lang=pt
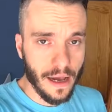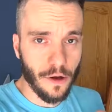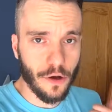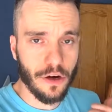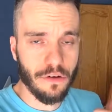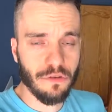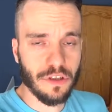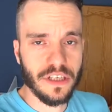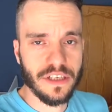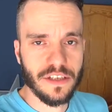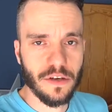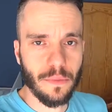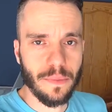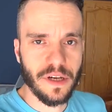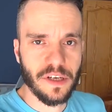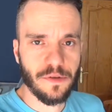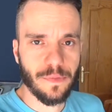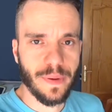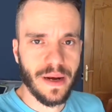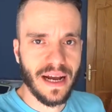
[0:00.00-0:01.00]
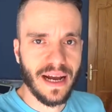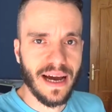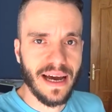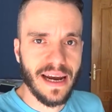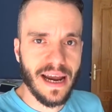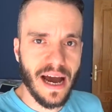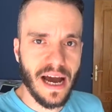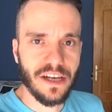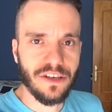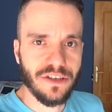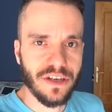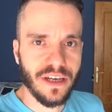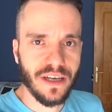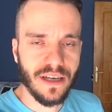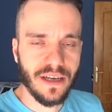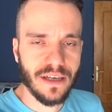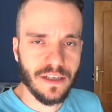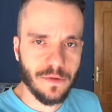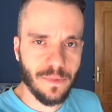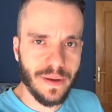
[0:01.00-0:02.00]
Agora eu vou descer o berço pra
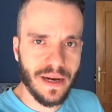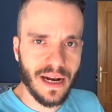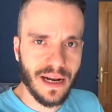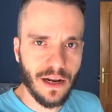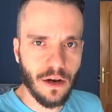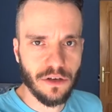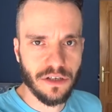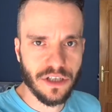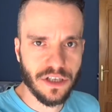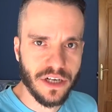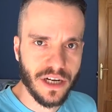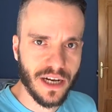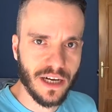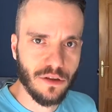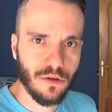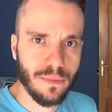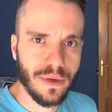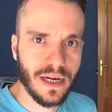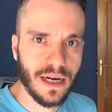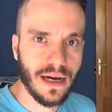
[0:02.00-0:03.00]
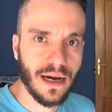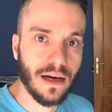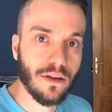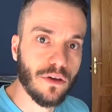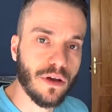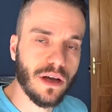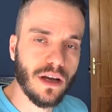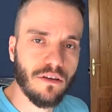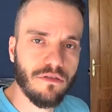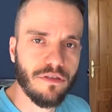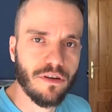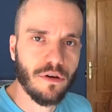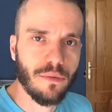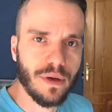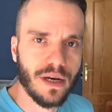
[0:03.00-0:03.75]
garagem, esperar a Cláudia chegar do mercado, que ela foi no